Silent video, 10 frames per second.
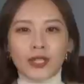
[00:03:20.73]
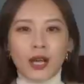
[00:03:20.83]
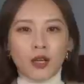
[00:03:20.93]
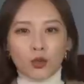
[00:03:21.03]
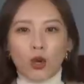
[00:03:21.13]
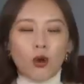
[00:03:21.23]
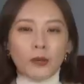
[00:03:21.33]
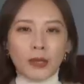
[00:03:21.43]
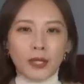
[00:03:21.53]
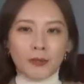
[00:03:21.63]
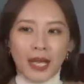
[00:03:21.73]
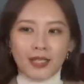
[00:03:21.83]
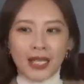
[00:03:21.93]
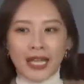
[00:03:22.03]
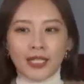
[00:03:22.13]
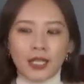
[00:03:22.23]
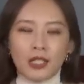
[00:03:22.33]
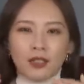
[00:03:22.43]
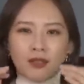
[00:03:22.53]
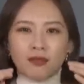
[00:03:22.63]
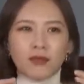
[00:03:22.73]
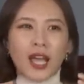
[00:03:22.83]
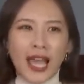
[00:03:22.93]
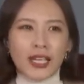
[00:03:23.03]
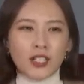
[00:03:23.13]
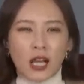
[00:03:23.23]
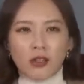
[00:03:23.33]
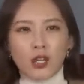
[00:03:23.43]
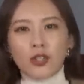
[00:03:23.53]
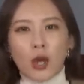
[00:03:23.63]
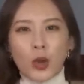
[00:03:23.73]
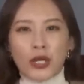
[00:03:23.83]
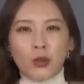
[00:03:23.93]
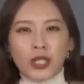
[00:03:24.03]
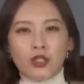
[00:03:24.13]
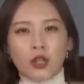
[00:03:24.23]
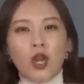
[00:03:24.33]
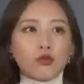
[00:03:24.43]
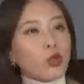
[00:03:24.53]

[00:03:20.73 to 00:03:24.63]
像很多欧美品牌的大衣，它的太长到脚踝的位置，